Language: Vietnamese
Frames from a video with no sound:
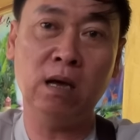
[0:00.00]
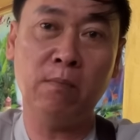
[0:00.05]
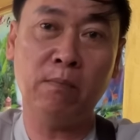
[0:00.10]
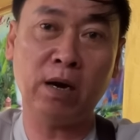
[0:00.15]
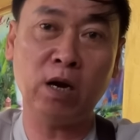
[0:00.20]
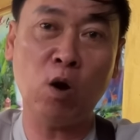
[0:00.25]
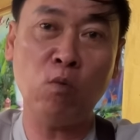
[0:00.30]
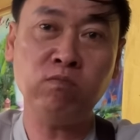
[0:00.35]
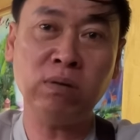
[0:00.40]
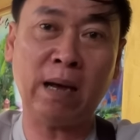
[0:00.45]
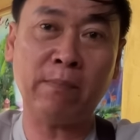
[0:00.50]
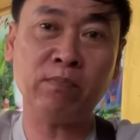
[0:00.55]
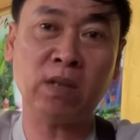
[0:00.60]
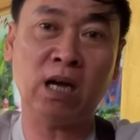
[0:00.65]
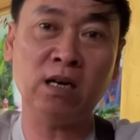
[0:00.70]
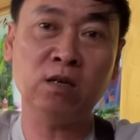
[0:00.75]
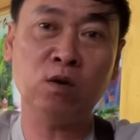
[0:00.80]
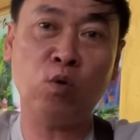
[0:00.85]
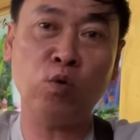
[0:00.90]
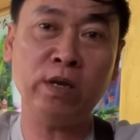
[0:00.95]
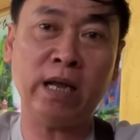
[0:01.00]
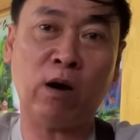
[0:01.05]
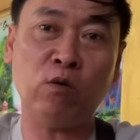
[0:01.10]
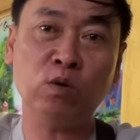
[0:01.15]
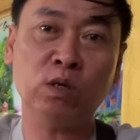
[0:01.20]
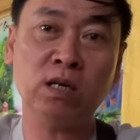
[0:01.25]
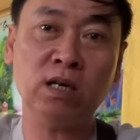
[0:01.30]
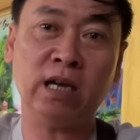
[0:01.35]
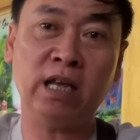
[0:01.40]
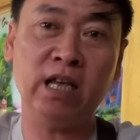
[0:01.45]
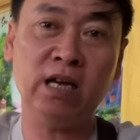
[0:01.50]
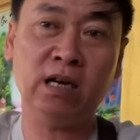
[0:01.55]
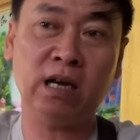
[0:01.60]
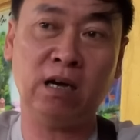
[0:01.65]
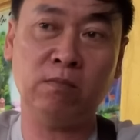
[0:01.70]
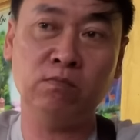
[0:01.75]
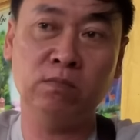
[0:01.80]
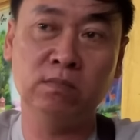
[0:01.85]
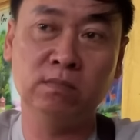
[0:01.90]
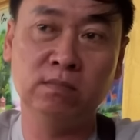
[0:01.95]
mà đúng năm thìn tuổi dậu xuất hiện
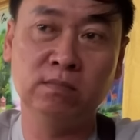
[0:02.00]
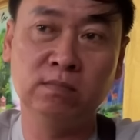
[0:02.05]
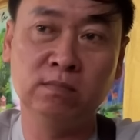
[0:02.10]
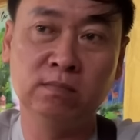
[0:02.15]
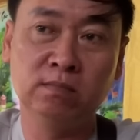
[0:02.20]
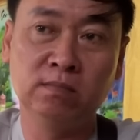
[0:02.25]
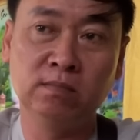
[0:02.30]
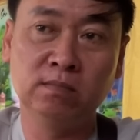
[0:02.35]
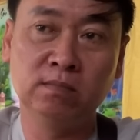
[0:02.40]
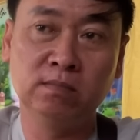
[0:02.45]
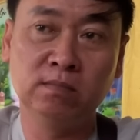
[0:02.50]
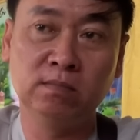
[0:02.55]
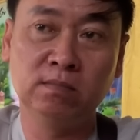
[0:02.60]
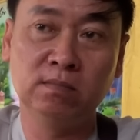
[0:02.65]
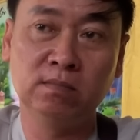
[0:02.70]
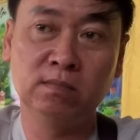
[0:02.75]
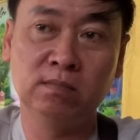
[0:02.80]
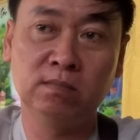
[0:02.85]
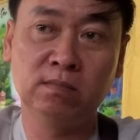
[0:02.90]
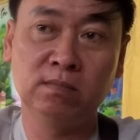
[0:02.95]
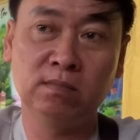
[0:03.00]
không ừ.